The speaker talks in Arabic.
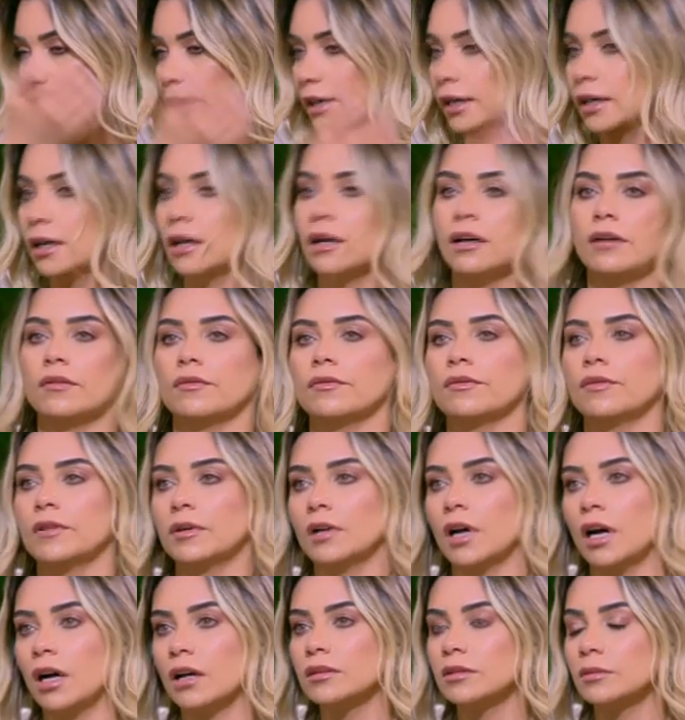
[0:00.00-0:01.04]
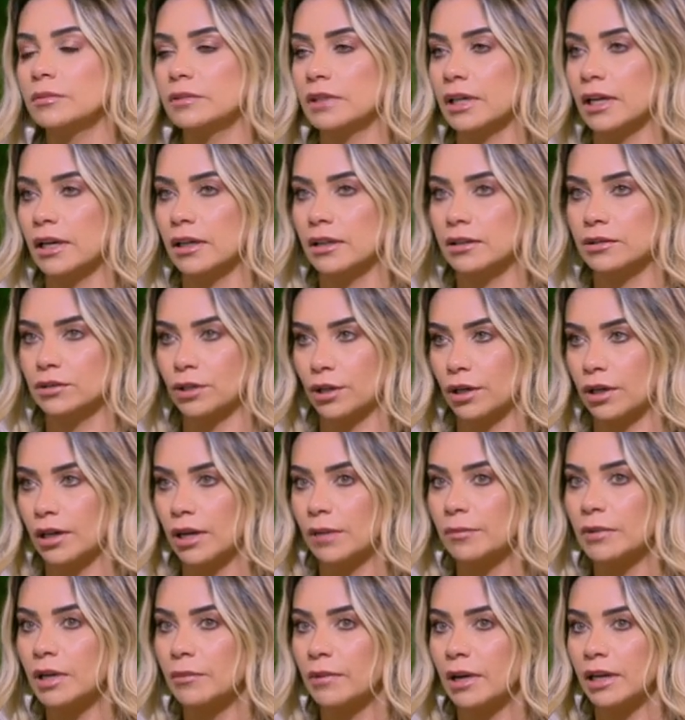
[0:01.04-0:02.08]
ان انا في العرض بتاع
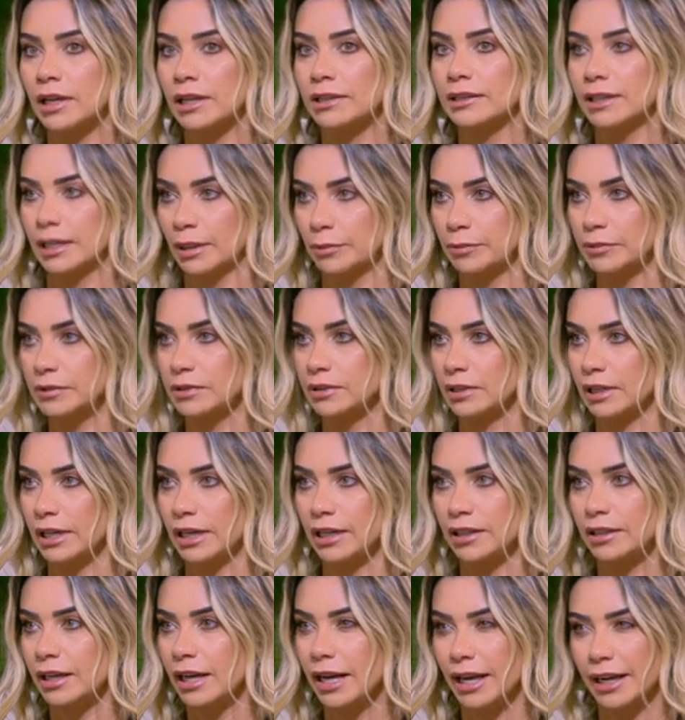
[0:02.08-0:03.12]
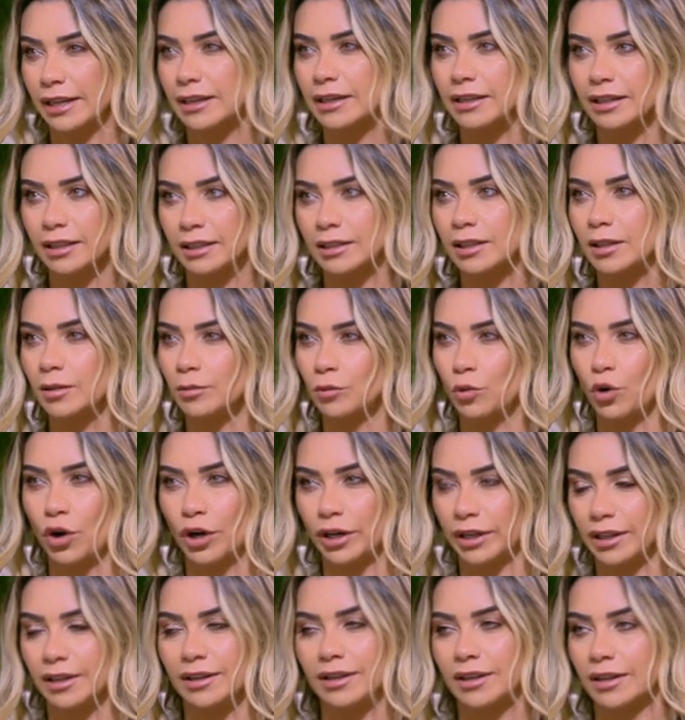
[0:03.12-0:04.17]
ترلملم انا تعبت جالي حاجه كده
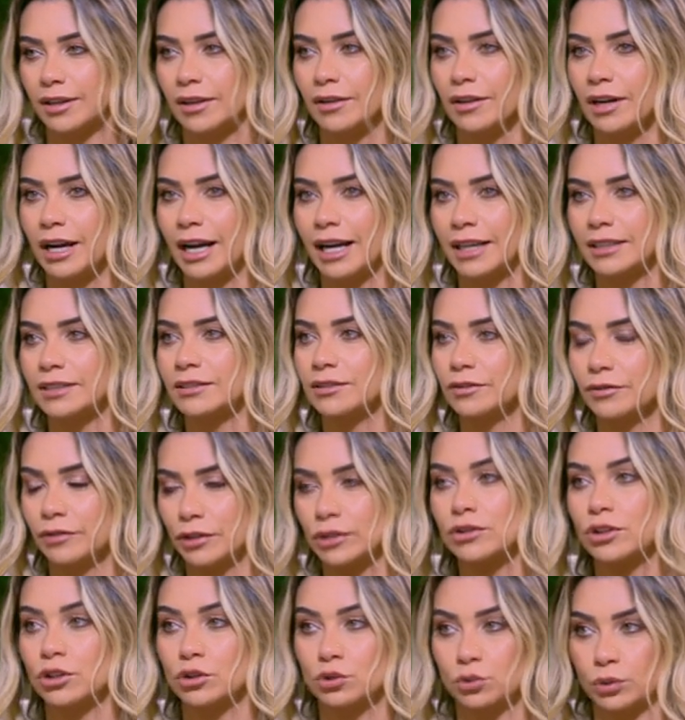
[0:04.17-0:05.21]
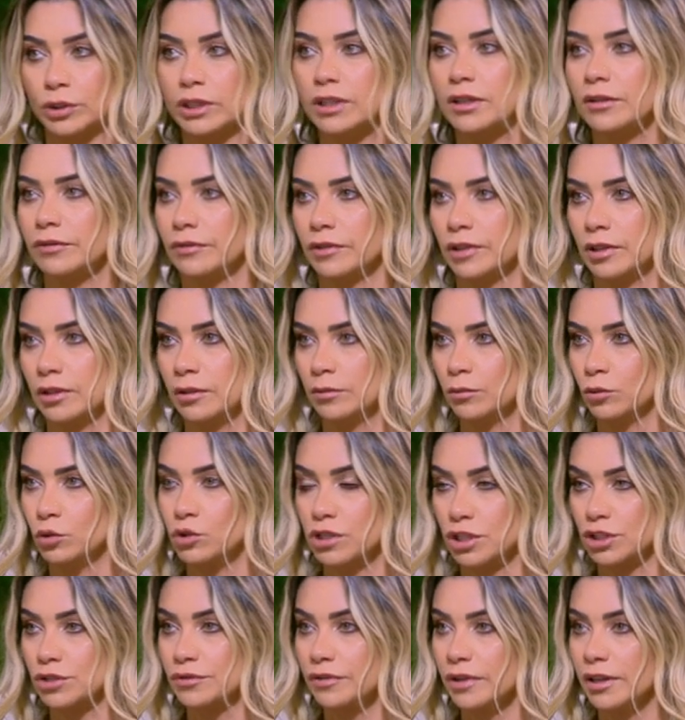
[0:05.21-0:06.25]
معينه قعدت فتره طويله في
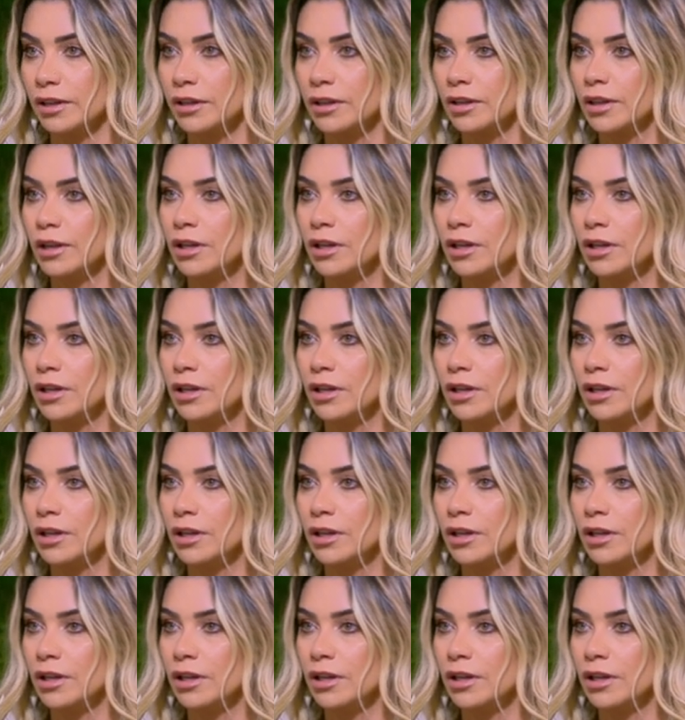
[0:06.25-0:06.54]
المستشفى